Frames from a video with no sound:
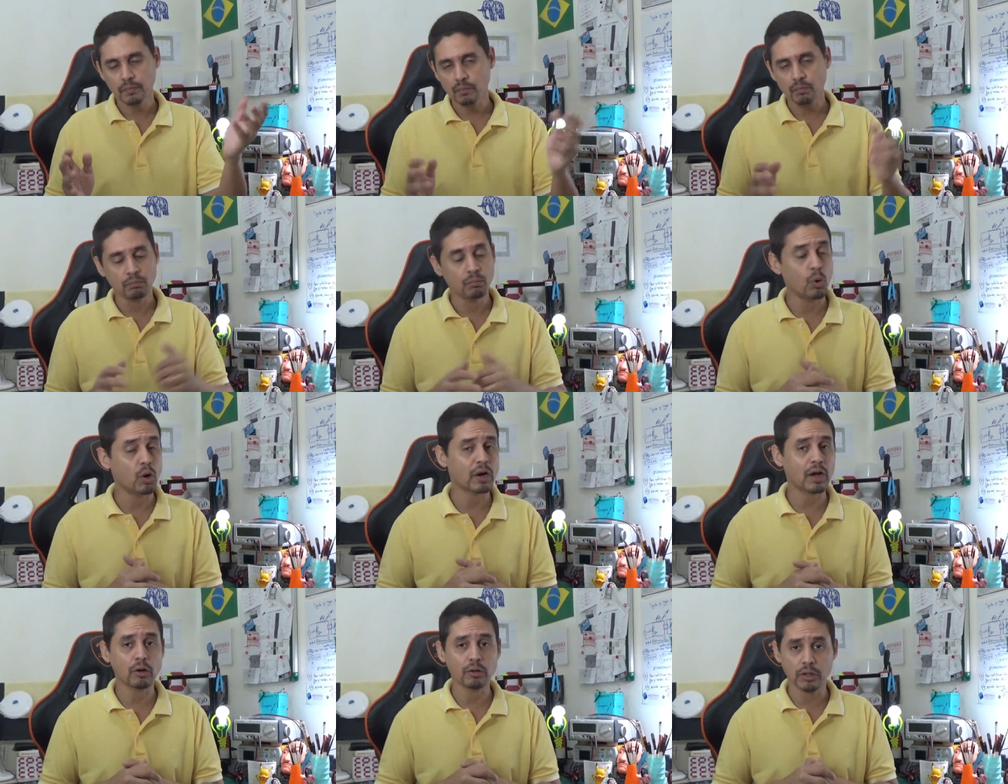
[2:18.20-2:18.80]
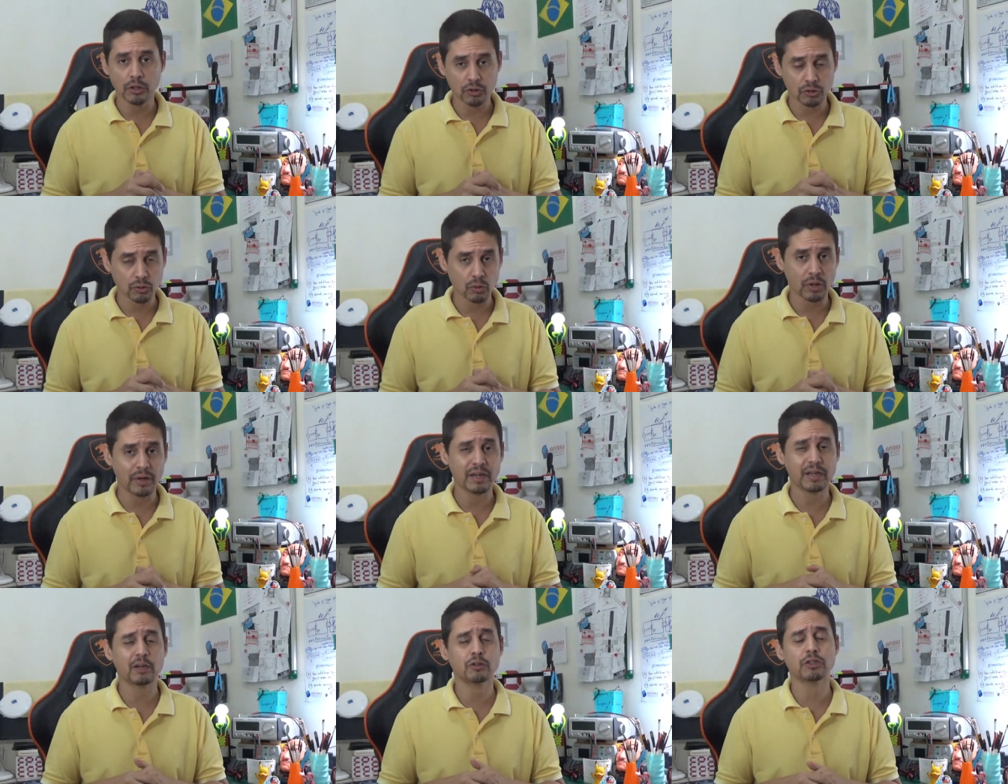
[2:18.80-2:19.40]
Moral da
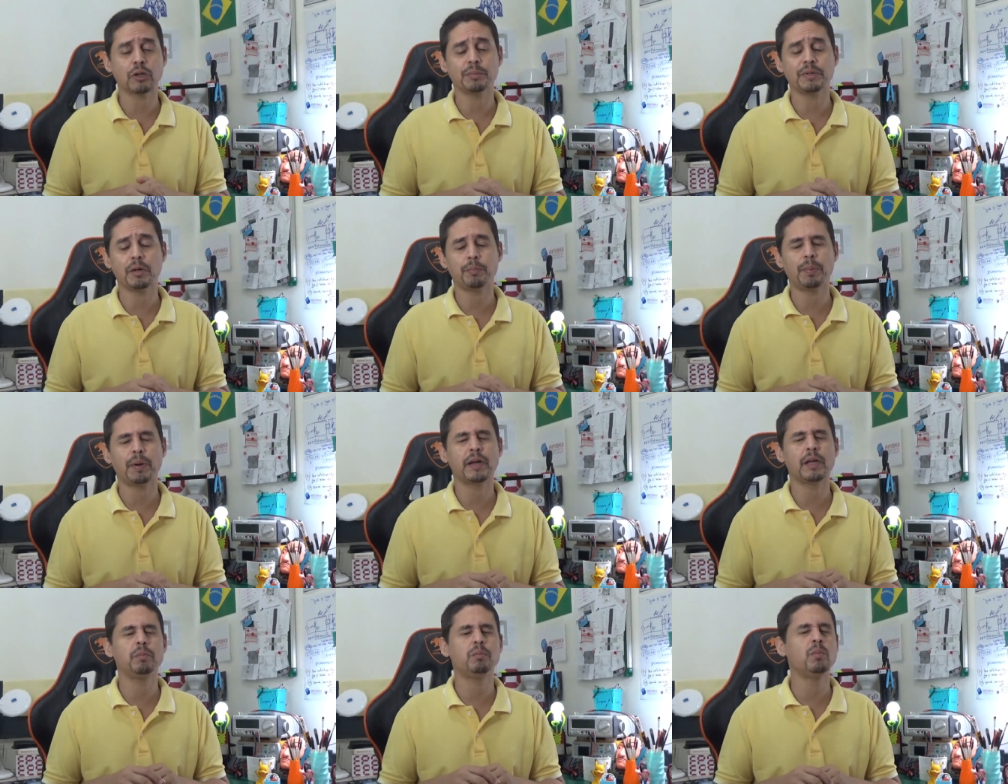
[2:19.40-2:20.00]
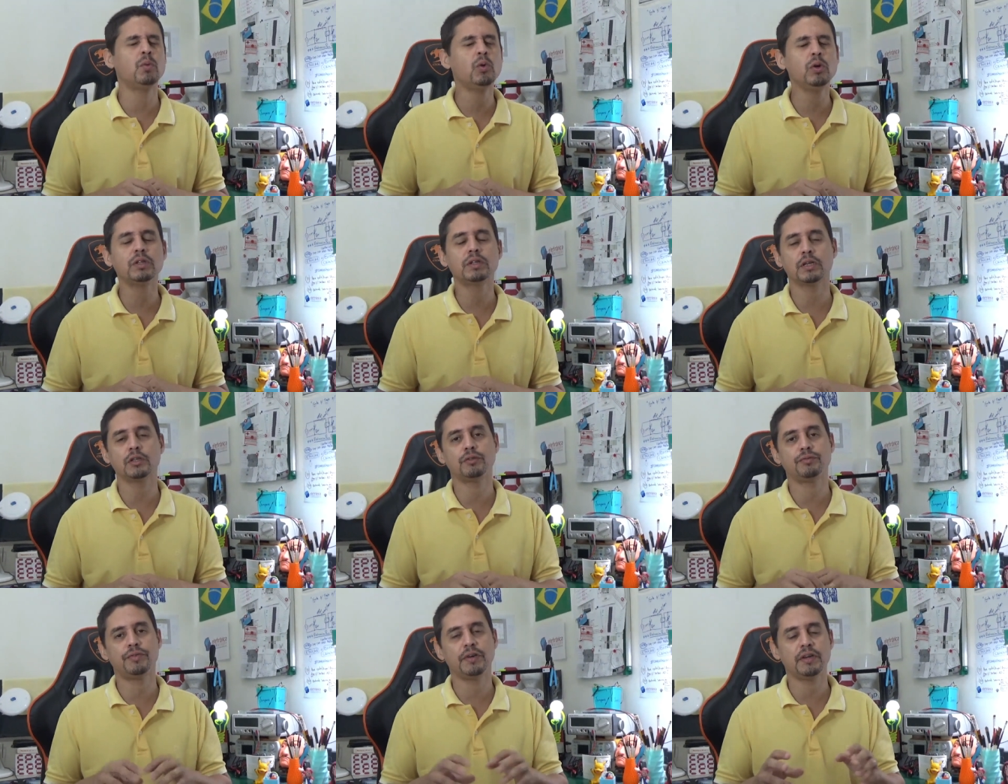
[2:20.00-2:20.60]
história é que eu já me deparei
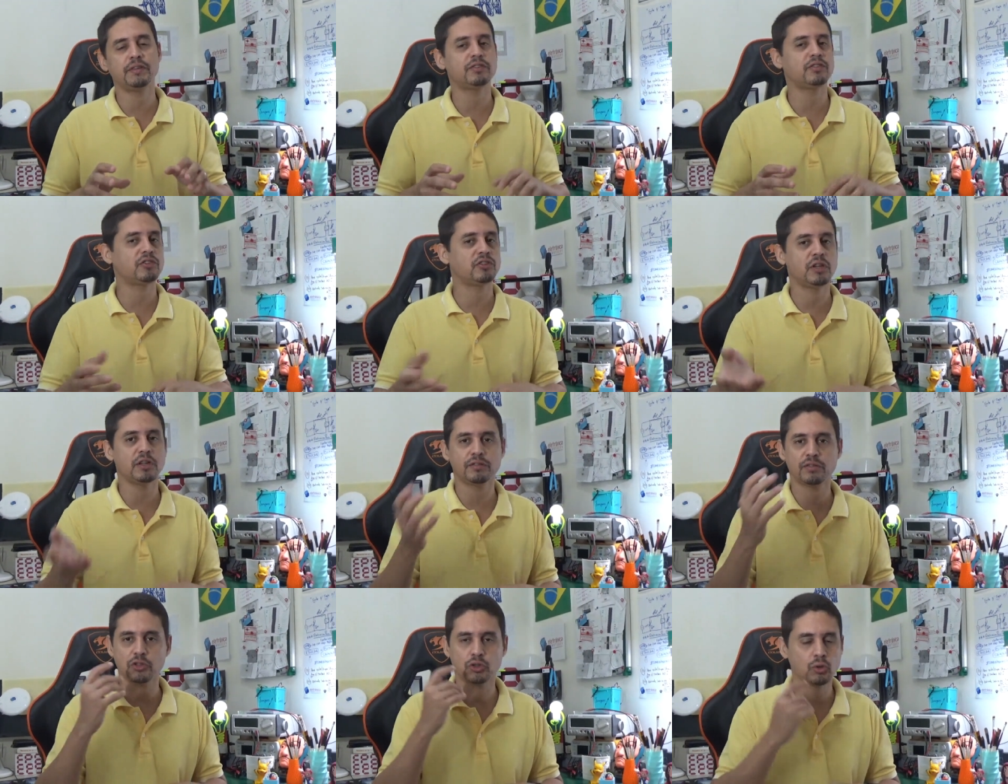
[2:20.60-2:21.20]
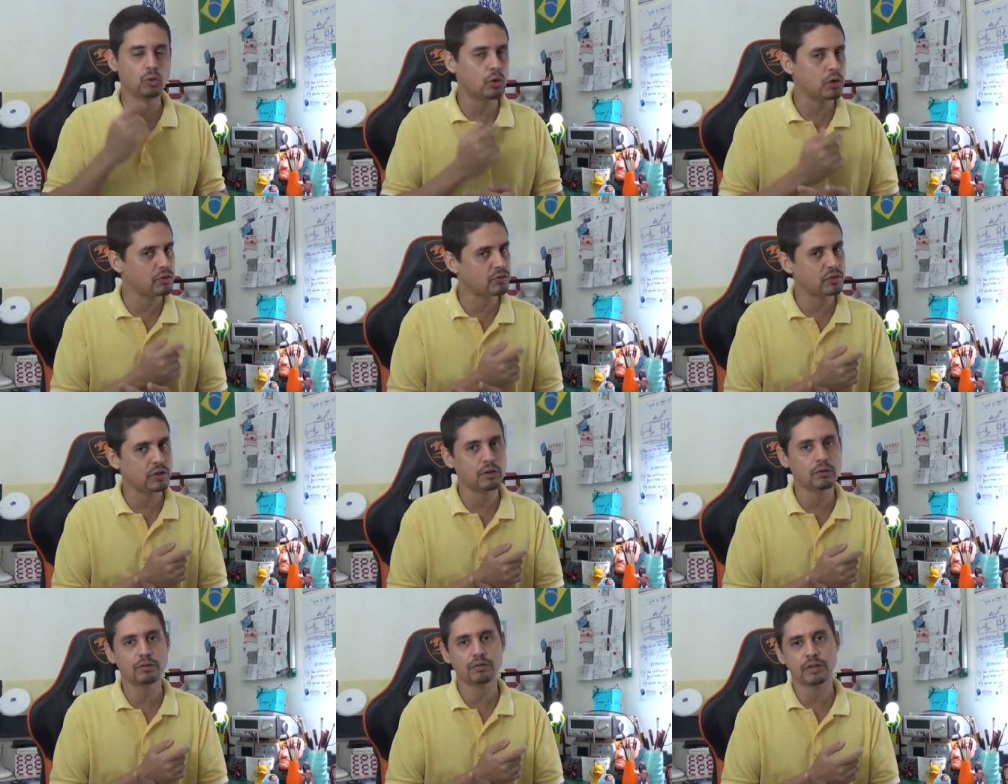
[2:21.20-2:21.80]
muitas vezes nesses dois
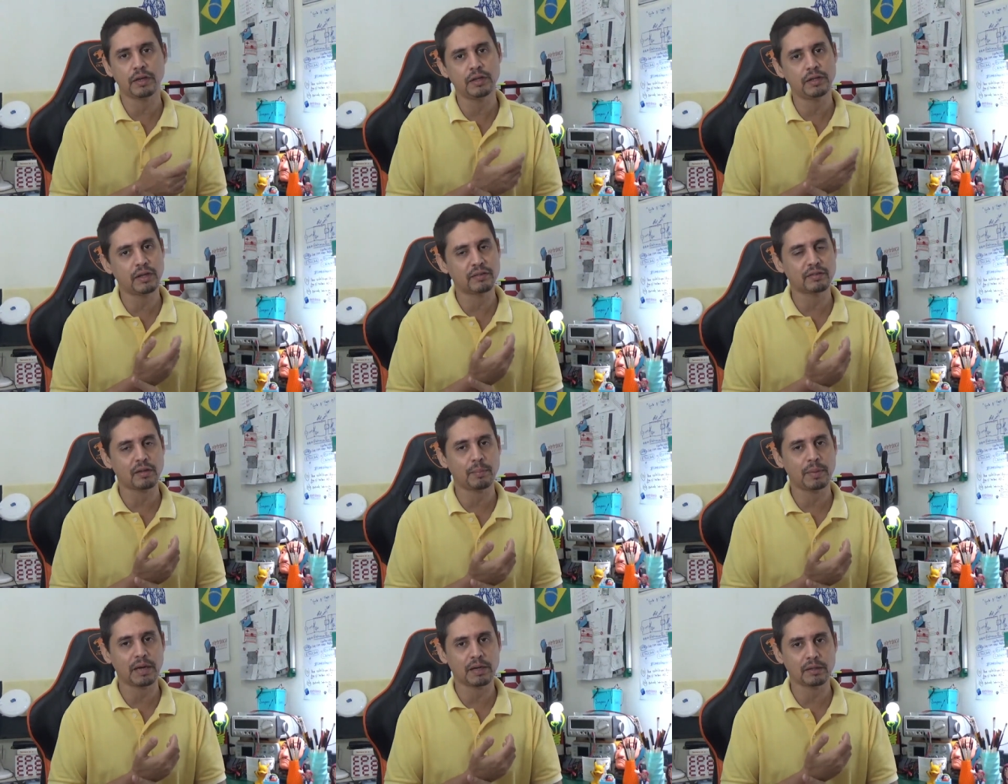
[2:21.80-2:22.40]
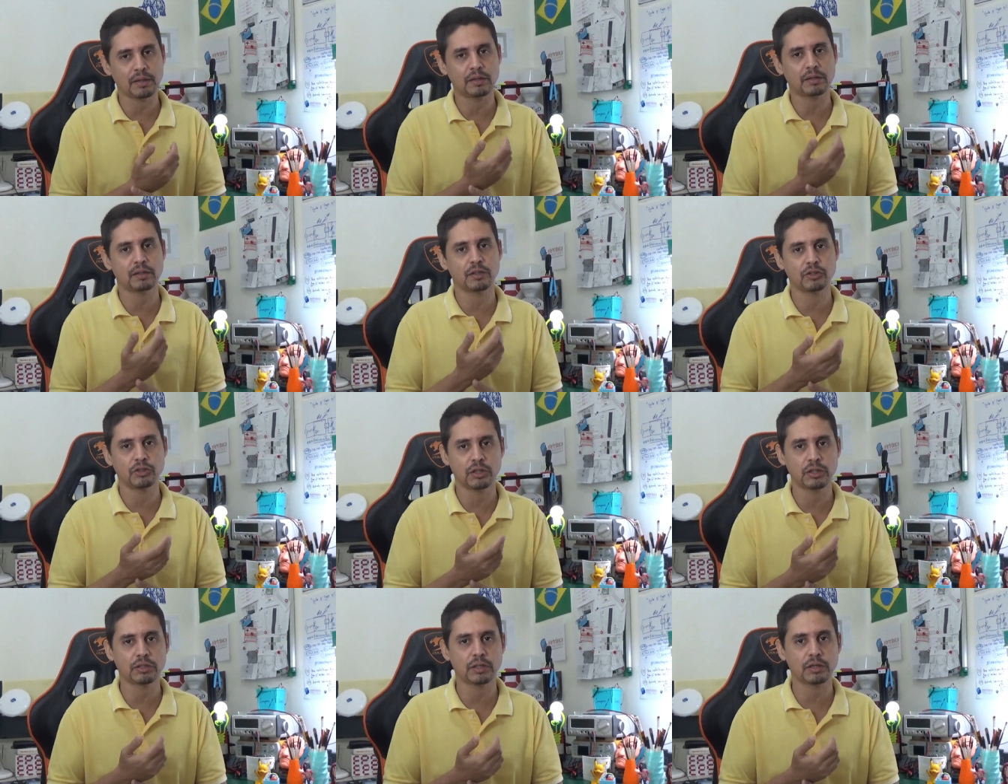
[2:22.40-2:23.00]
anos aí dessa máquina 3D
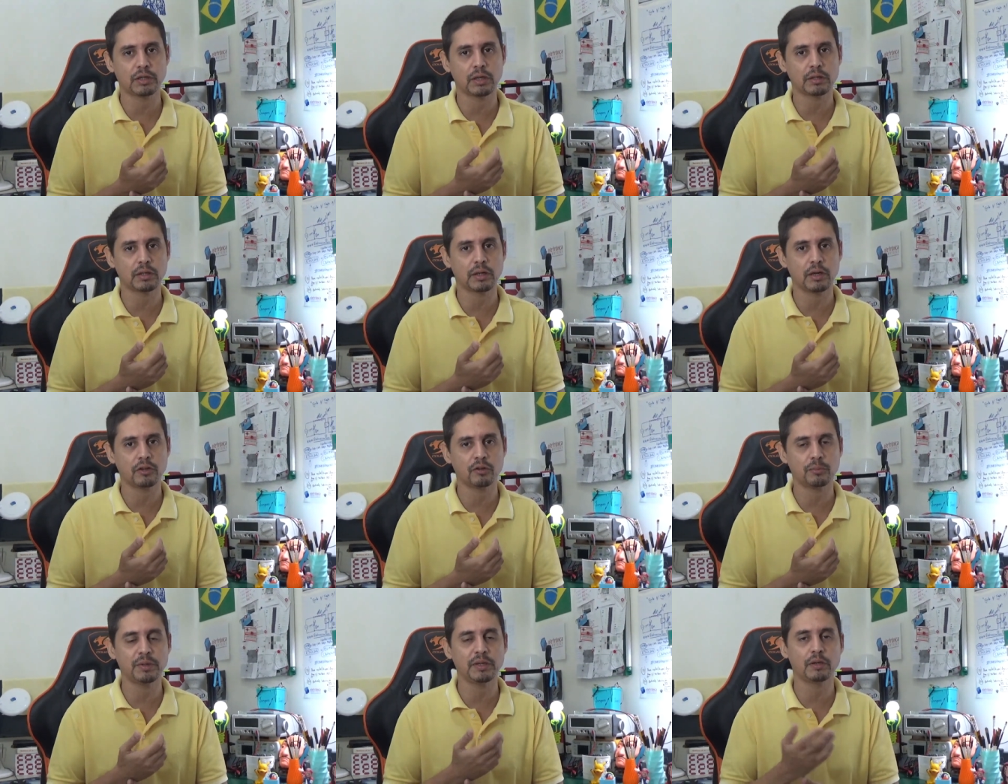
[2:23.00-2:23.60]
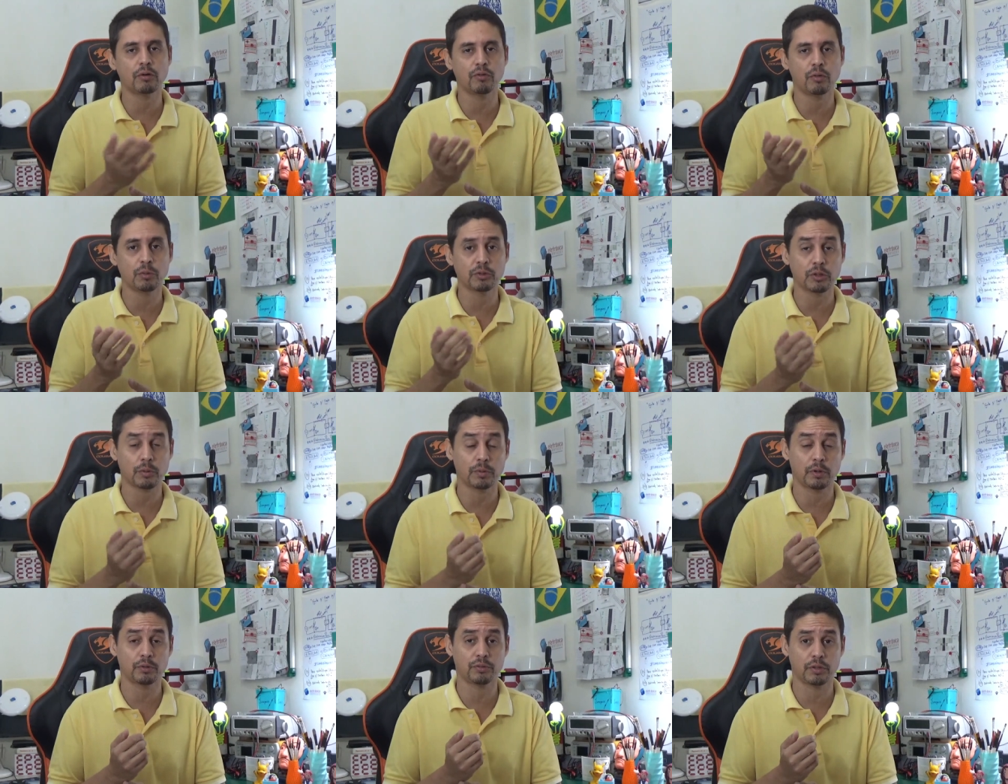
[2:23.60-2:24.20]
que está aqui atrás de mim, que eu vou
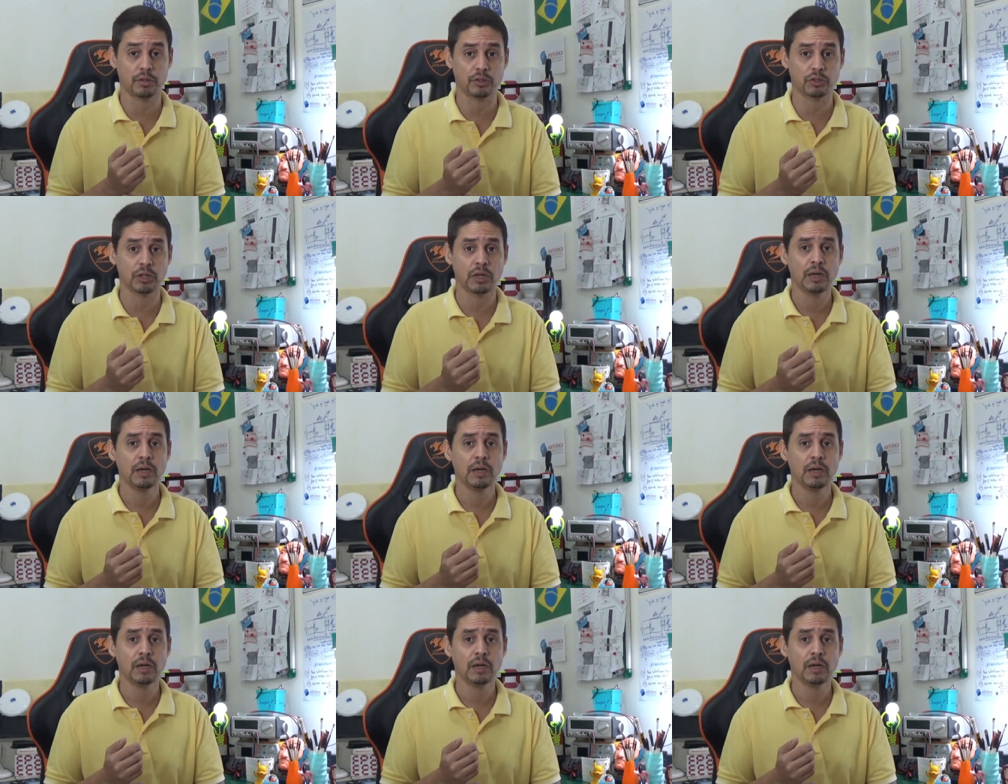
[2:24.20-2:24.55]
mostrar para vocês.